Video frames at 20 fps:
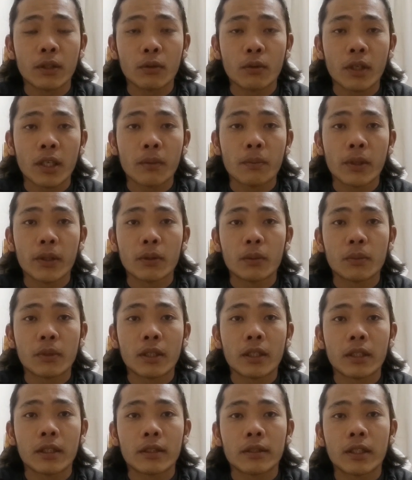ano nga ba yung
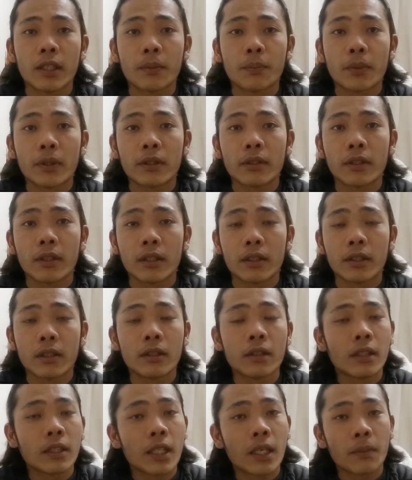mga dapat at
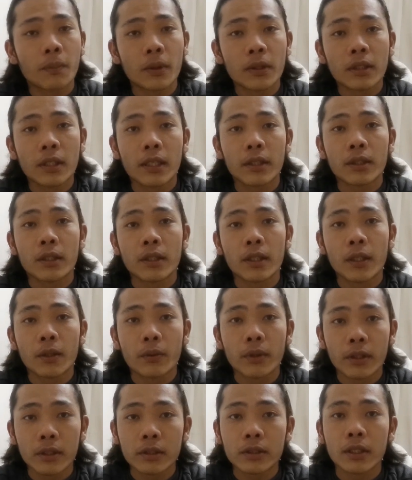hindi dapat natin
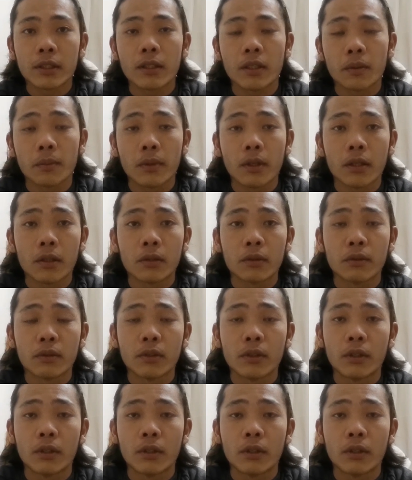gawin sa trabaho